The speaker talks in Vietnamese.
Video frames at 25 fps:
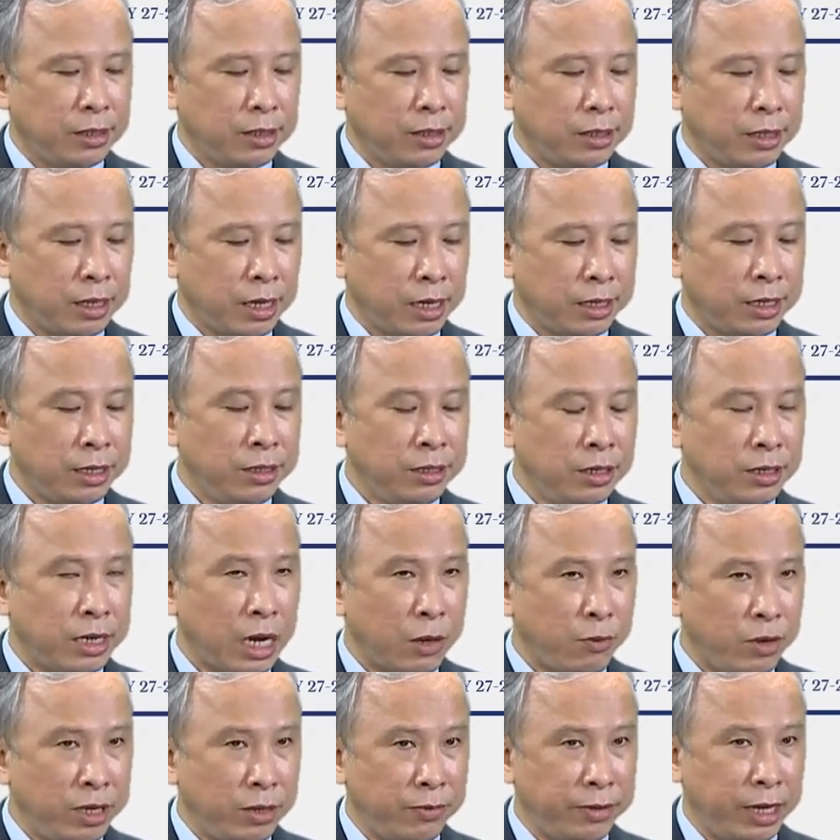À, kính thưa
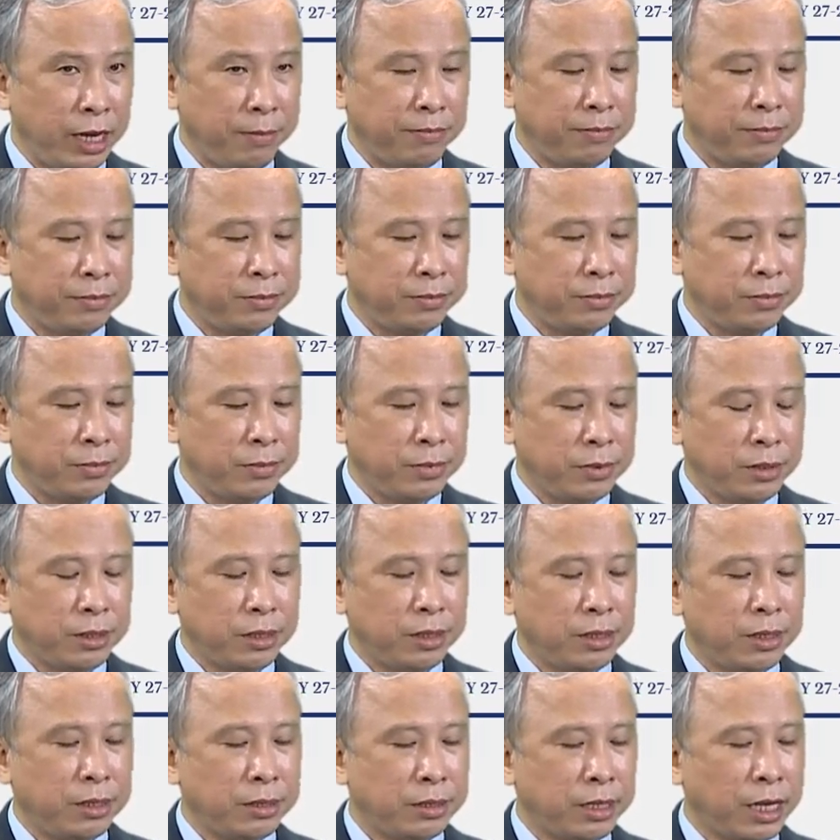các quý đồng nghiệp,
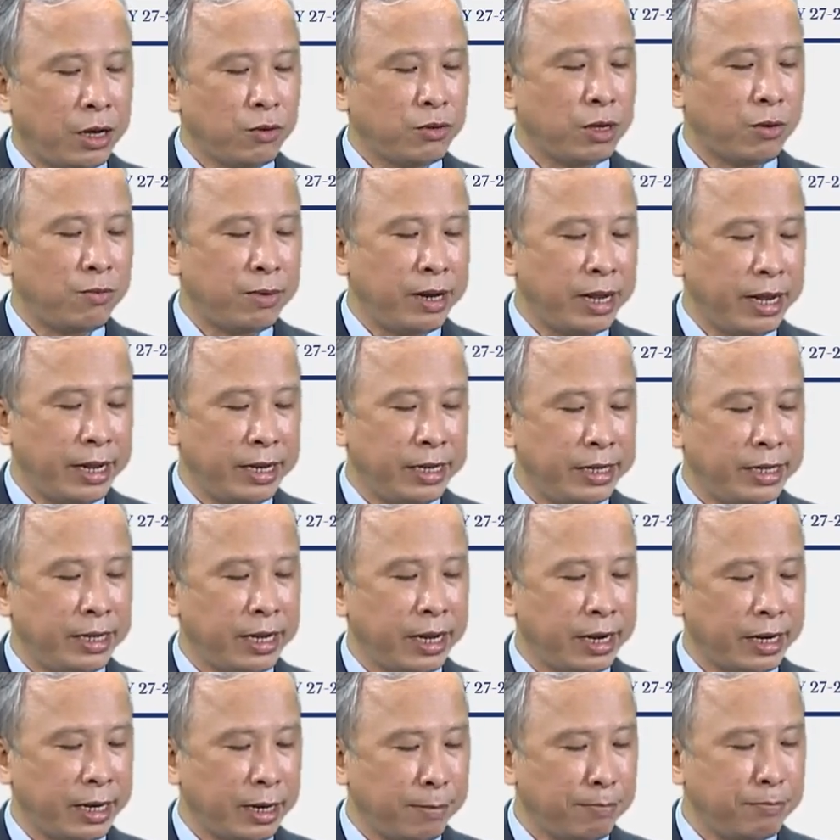theo thông lệ
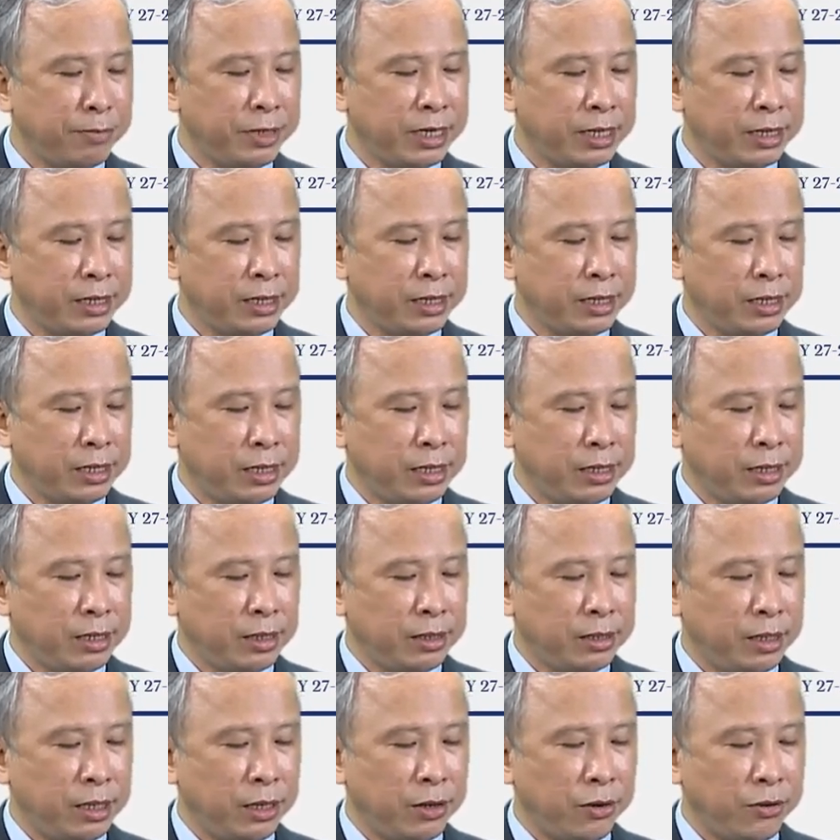hàng năm đó,
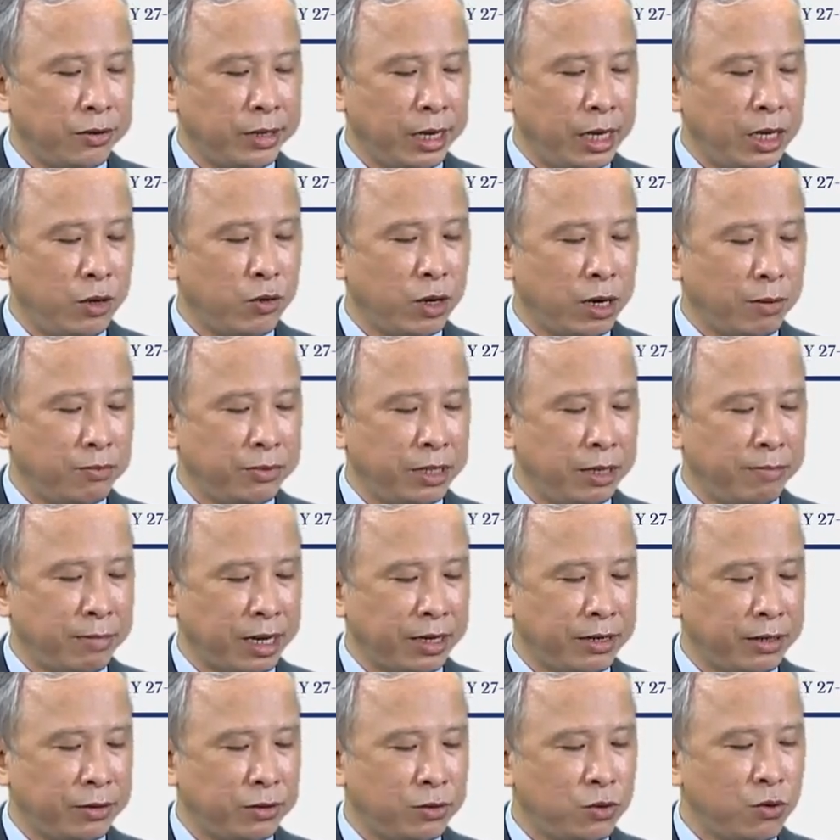thì hội nghị khoa học tim mạch
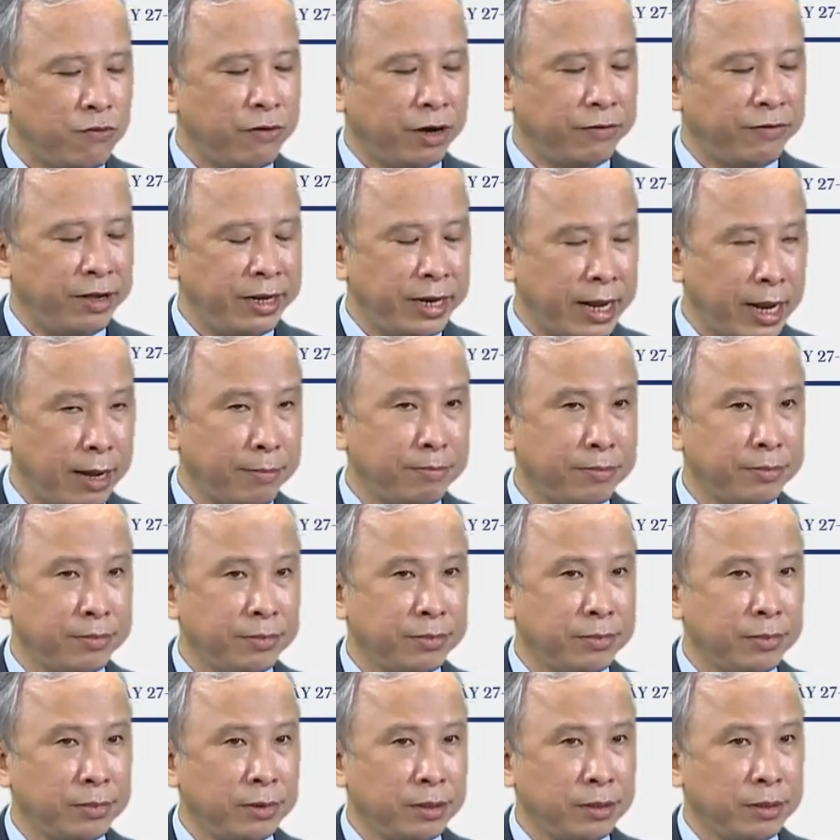khu vực phía Nam
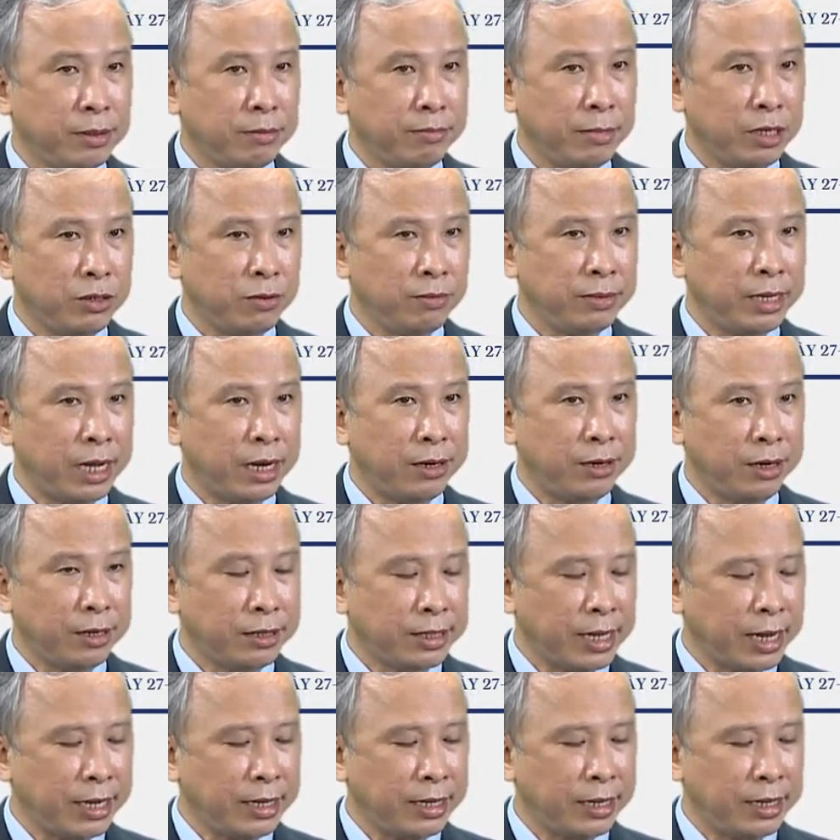mà chúng ta gọi
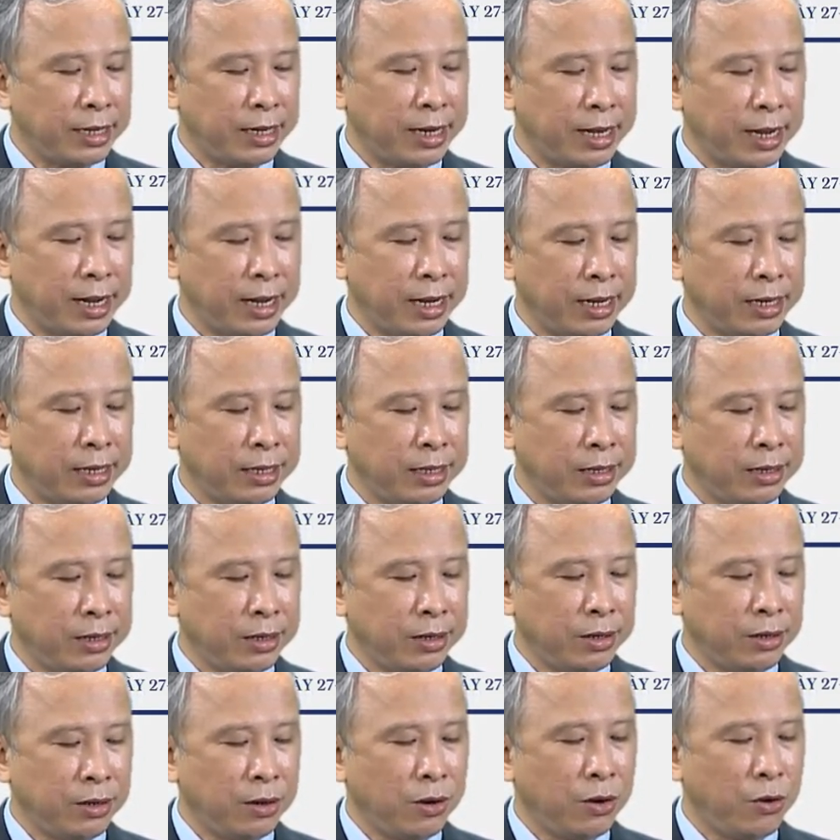tắt là
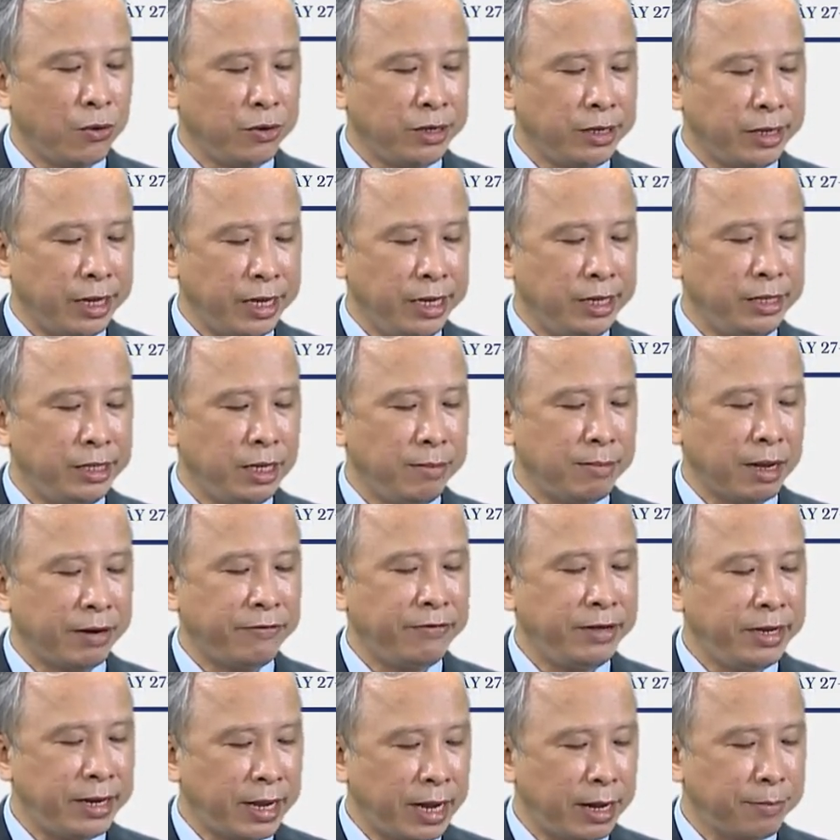Hội nghị tim mạch
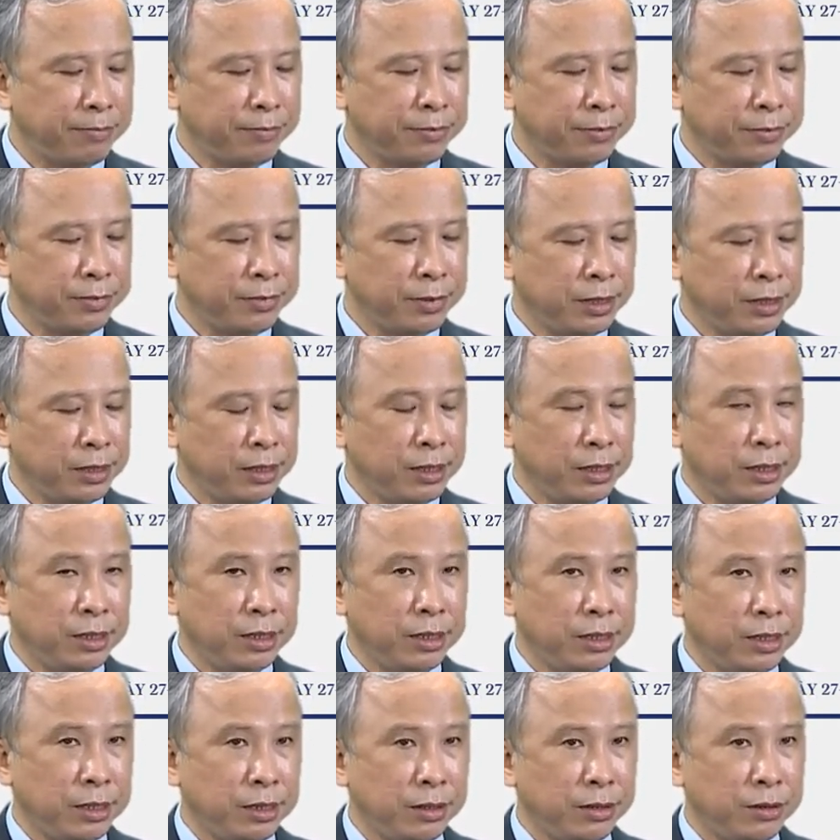phía Nam
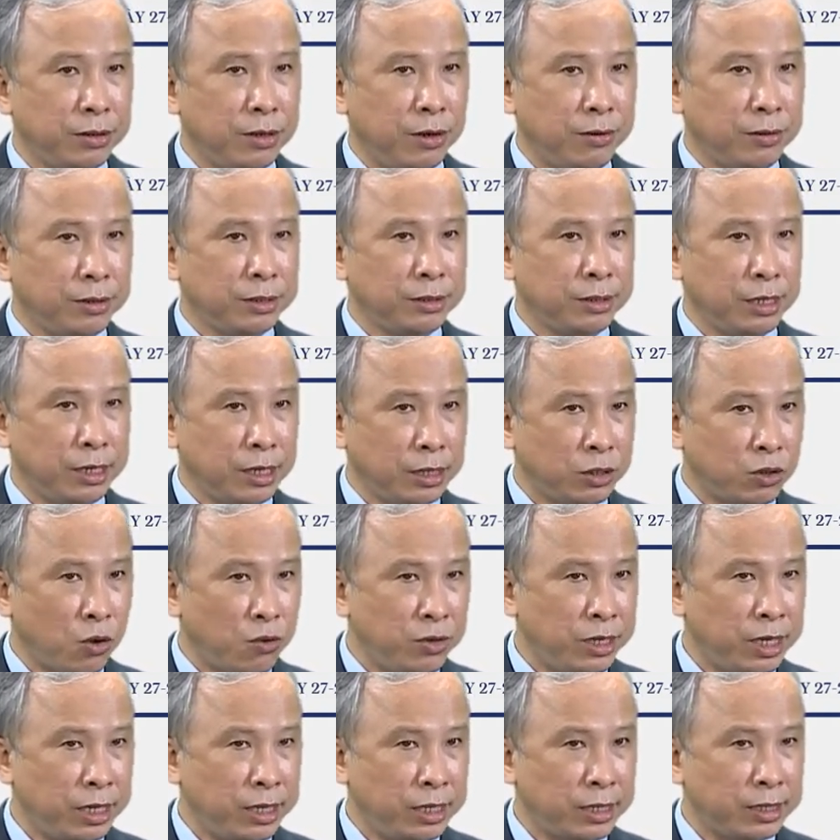đột được tổ
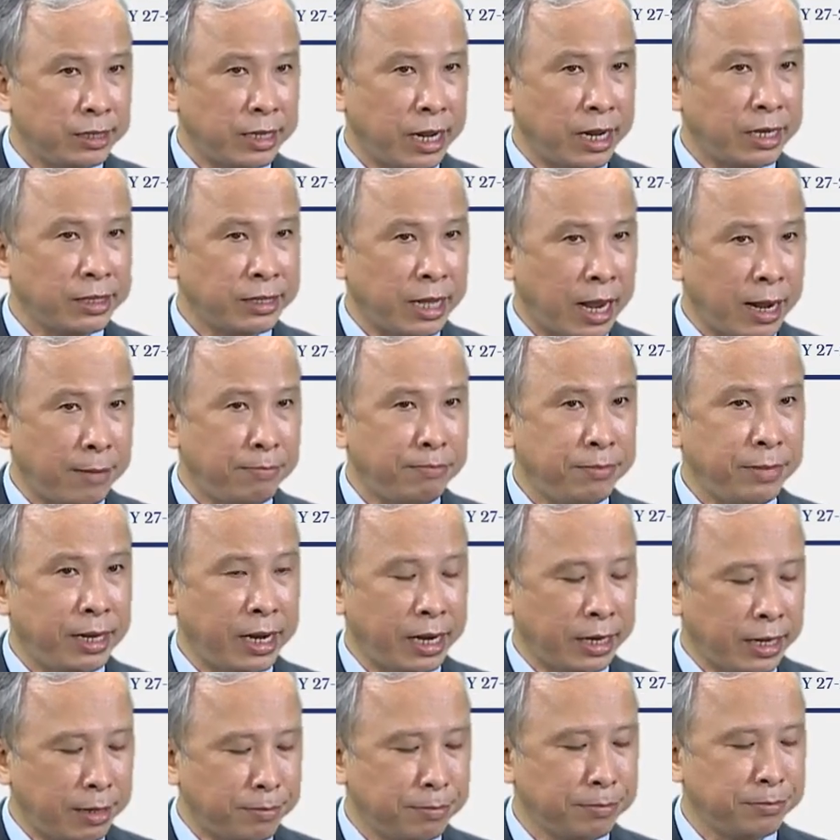chức tháng 8
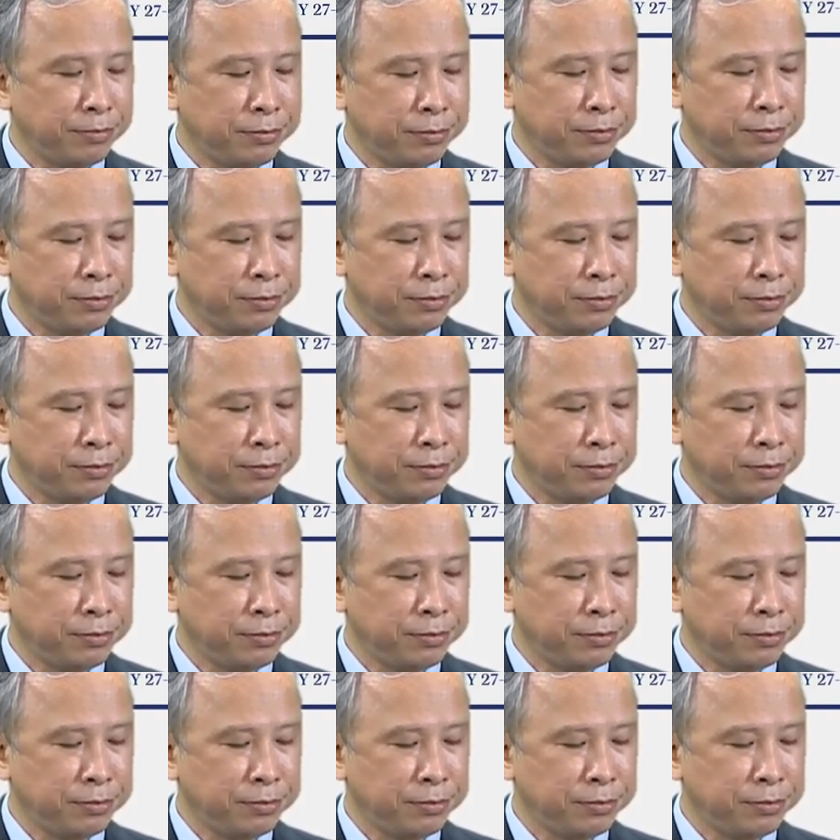hàng năm.